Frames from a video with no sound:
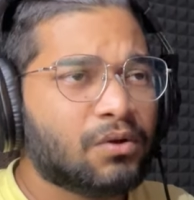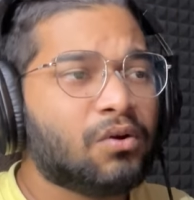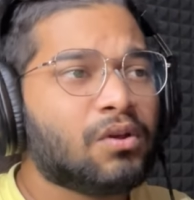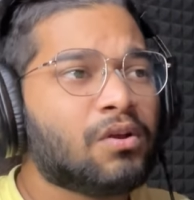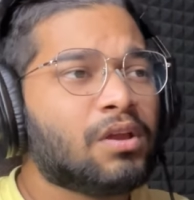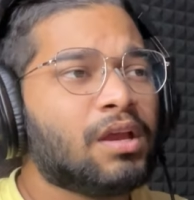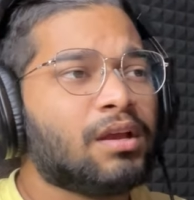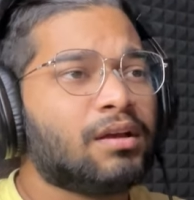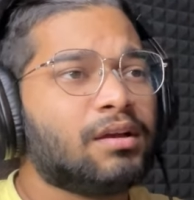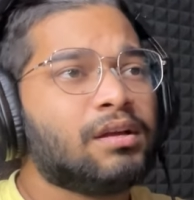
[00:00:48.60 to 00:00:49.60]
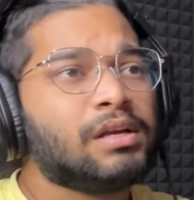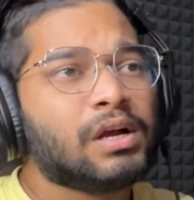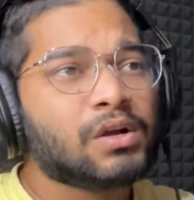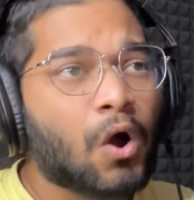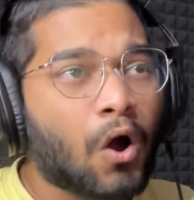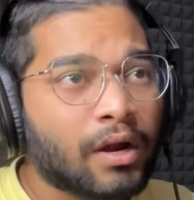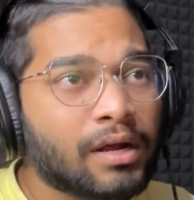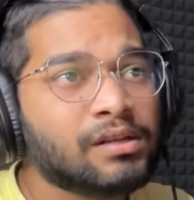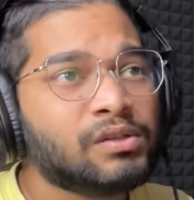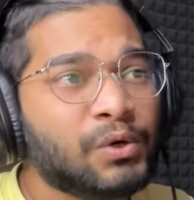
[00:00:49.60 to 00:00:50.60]
ओके ओके
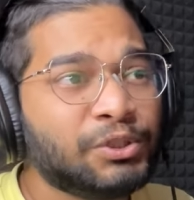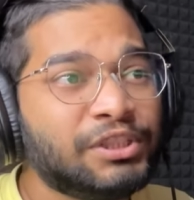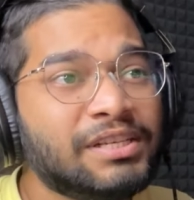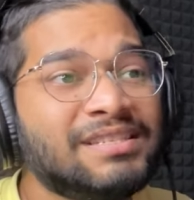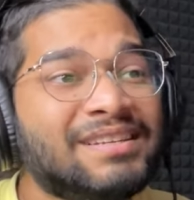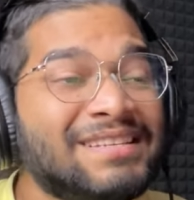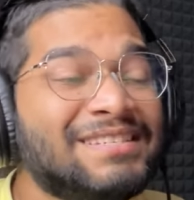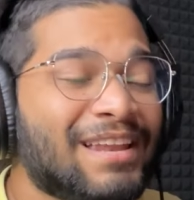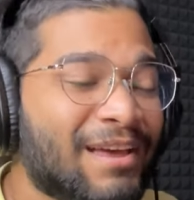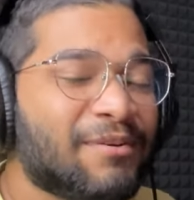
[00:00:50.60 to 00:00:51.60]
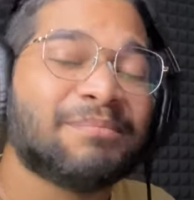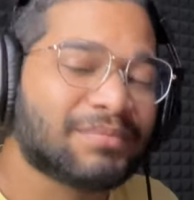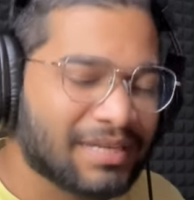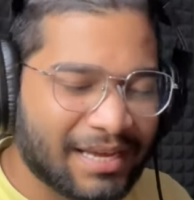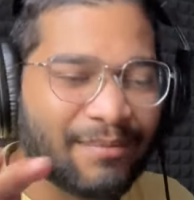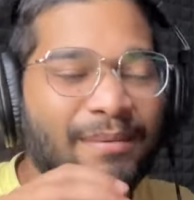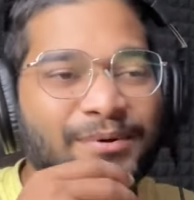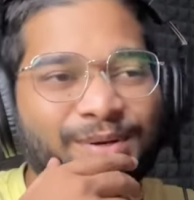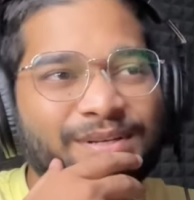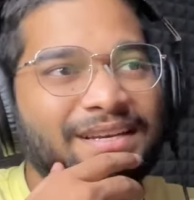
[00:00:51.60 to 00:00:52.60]
गौरंग दोषीज रिच लाइफ ठीक है मैं
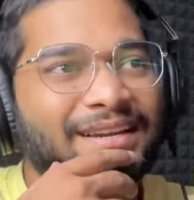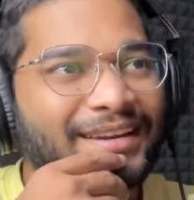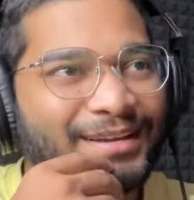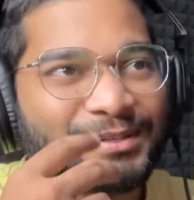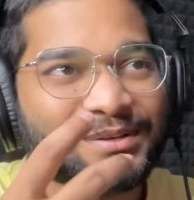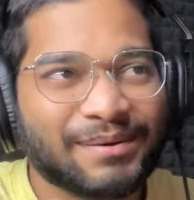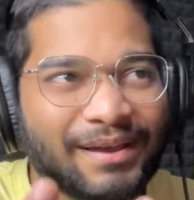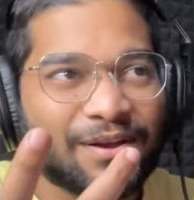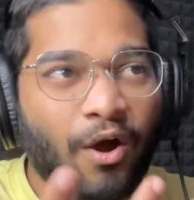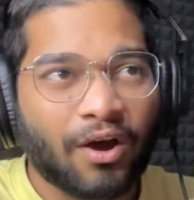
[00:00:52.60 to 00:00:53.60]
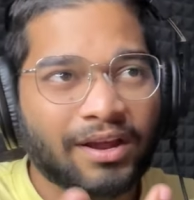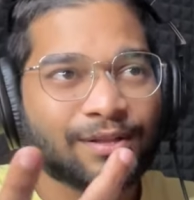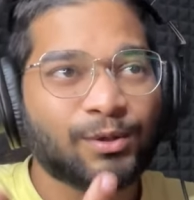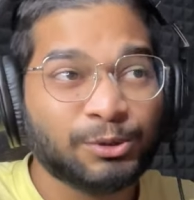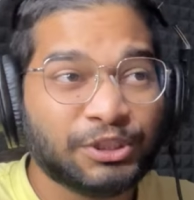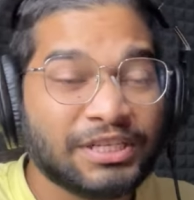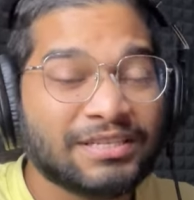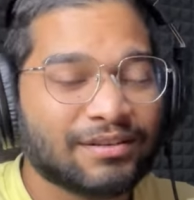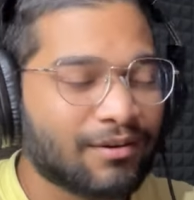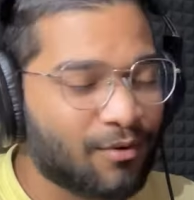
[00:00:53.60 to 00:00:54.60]
आपको थोड़ा सा क्लियर कर दूं कि भाई गौरंग
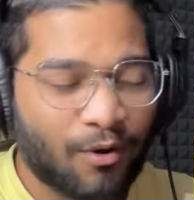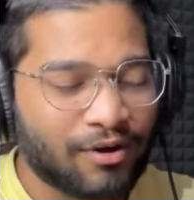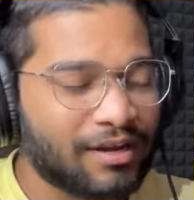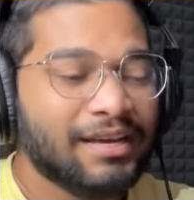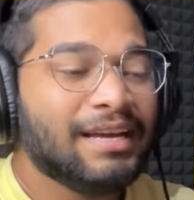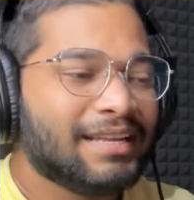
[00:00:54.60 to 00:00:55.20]
दोषीज कौन है